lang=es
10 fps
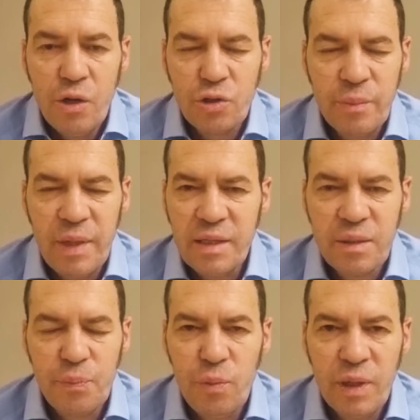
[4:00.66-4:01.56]
No se
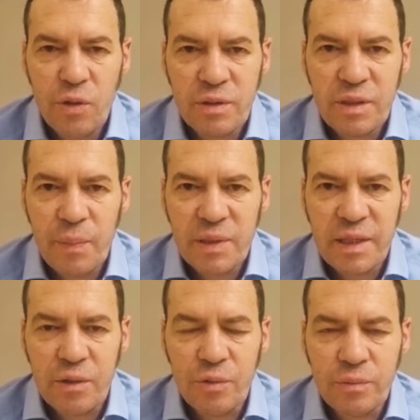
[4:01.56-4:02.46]
merece Pumas lo que está
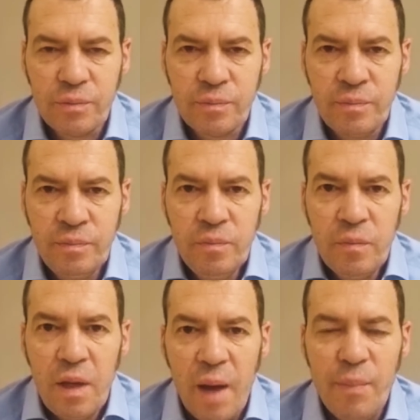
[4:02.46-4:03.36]
pasando.
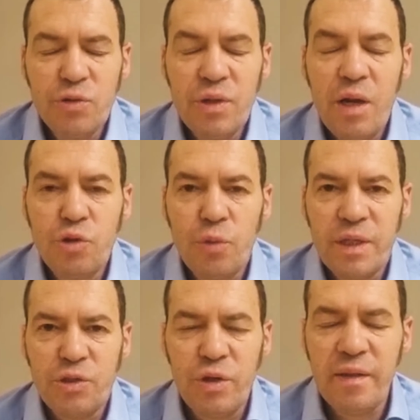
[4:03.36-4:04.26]
Amigos de la
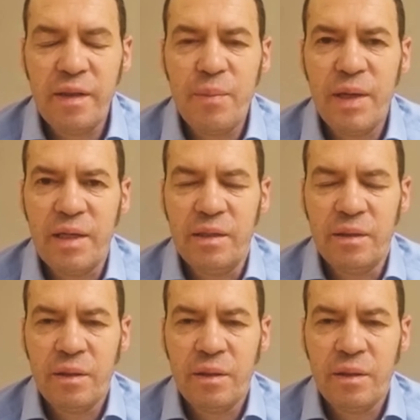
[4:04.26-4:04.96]
autopsia, soy André Marín.